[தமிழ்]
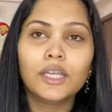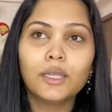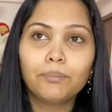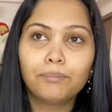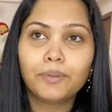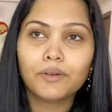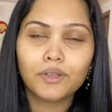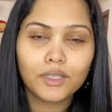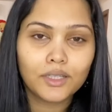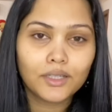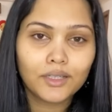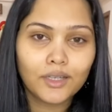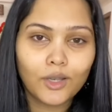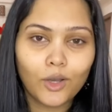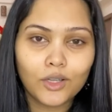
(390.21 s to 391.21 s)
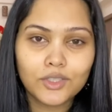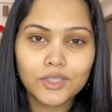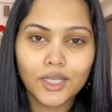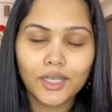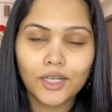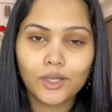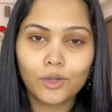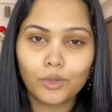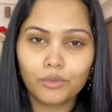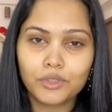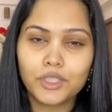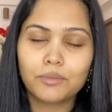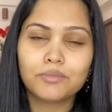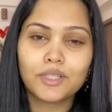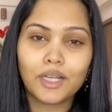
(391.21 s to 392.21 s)
இப்போ வந்து லான்ச் ஆகிருக்க ஒரு
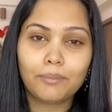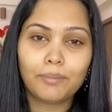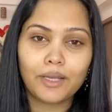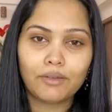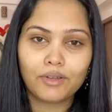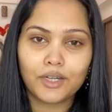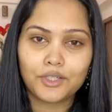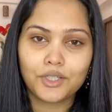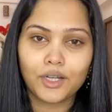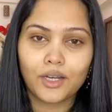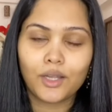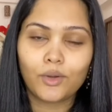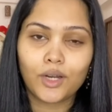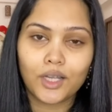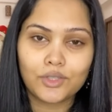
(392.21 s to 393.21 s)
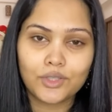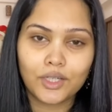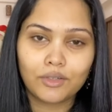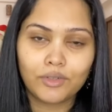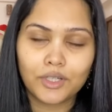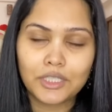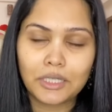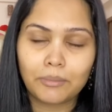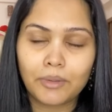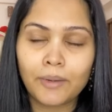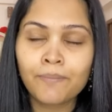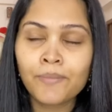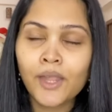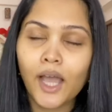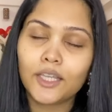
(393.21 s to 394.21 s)
விஷயம் சில பல வருஷங்களாக ஒரு அஞ்சாறு
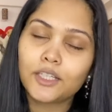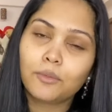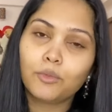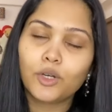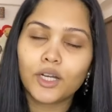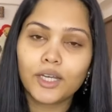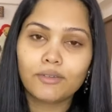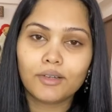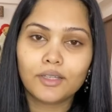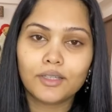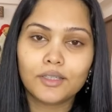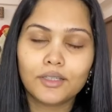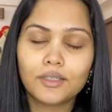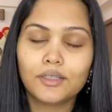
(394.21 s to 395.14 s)
வருஷமாக அதுக்கு முன்னாடி வந்து